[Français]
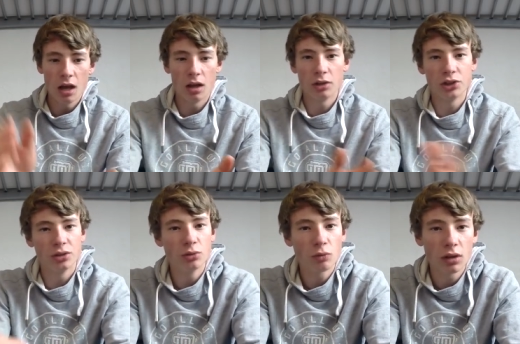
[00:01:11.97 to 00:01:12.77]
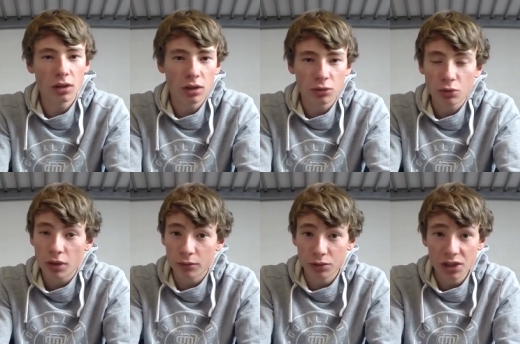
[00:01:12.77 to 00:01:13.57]
Euh, j'ai deux, trois
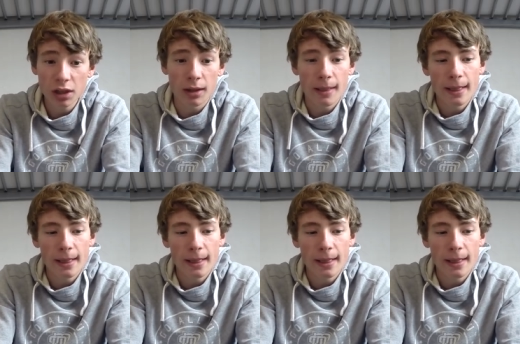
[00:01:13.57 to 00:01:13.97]
trucs à vous dire.